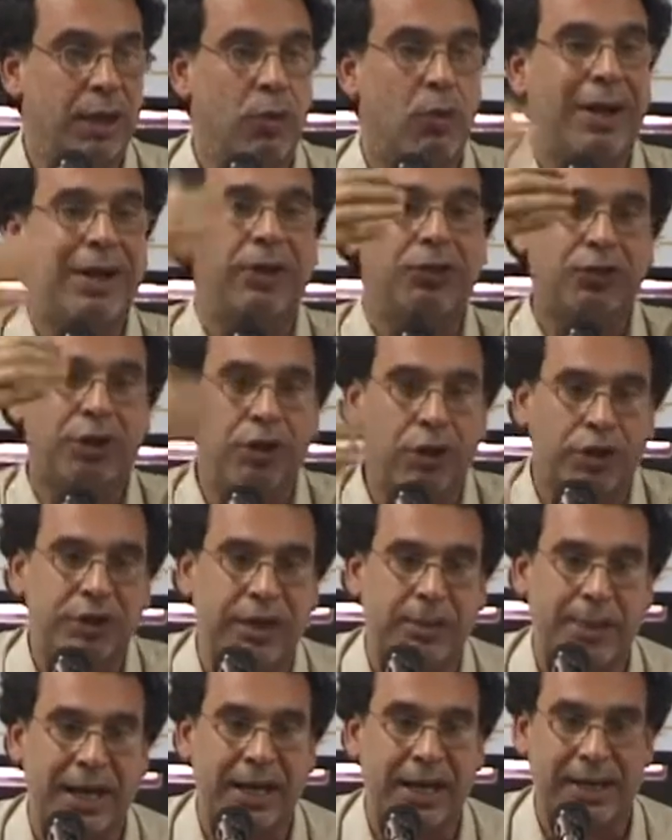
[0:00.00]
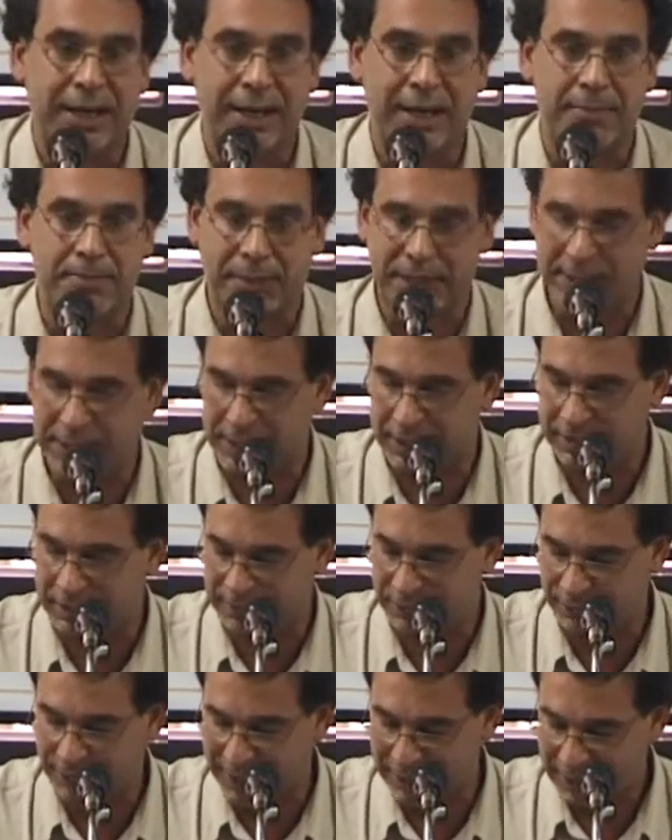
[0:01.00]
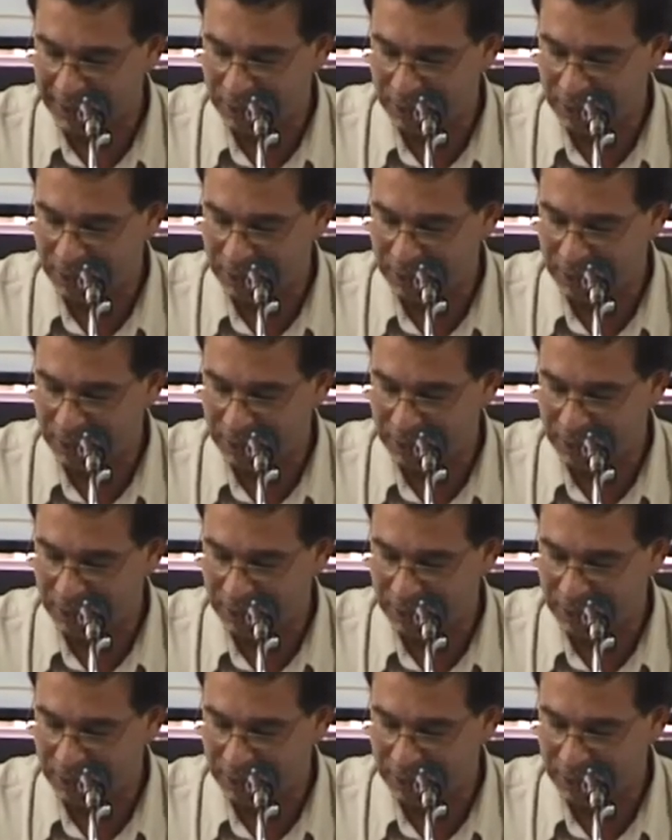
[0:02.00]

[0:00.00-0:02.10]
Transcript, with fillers: ¿Cuáles son los temas que quedan pendientes?